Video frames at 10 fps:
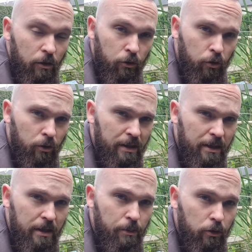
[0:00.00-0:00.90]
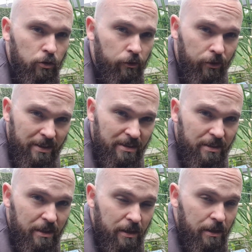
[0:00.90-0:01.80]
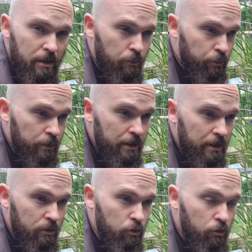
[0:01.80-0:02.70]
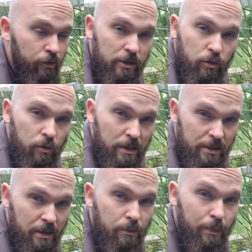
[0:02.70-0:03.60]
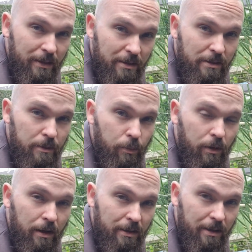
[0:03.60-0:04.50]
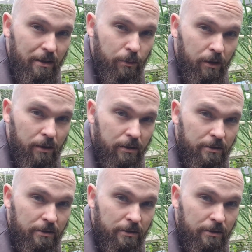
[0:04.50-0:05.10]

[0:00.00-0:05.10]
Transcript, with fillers: le temps que l'équilibre se fasse. Puis de toute façon, les algues participent à l'équilibre.